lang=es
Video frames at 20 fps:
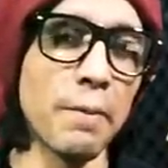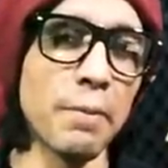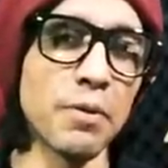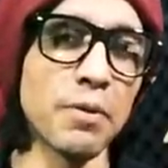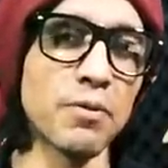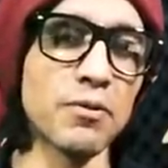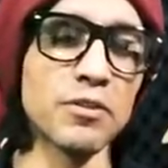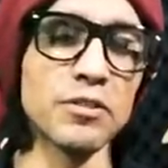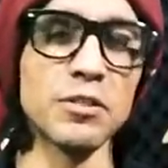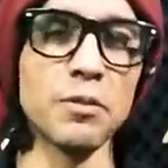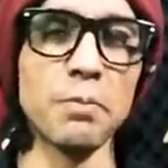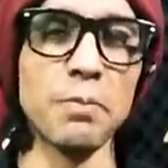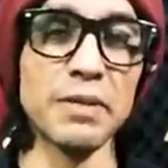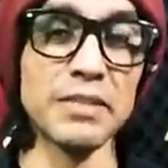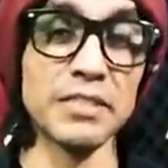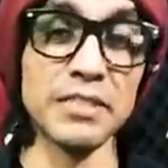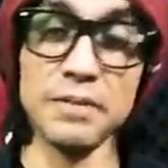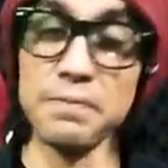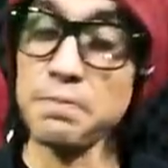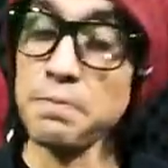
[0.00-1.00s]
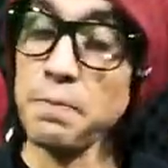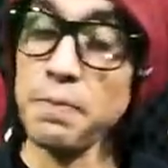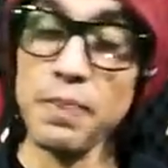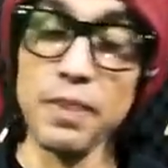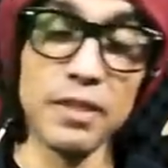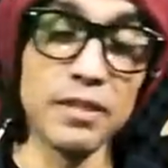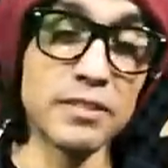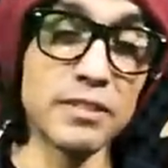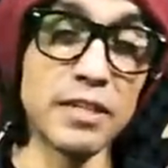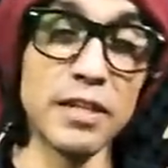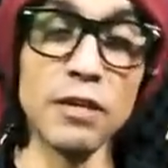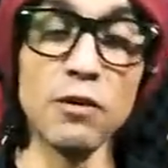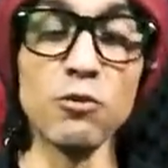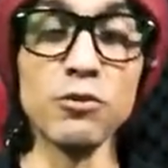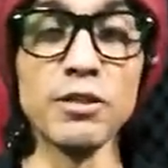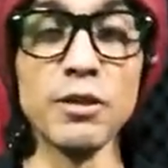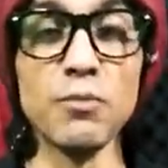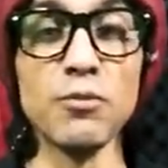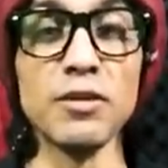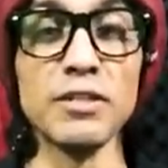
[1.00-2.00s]
Pero bueno, este pase, si le
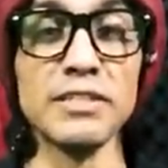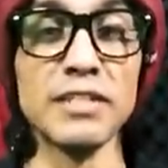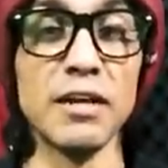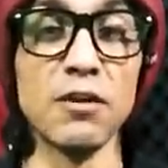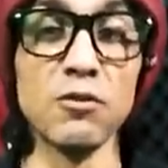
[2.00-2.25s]
contamos las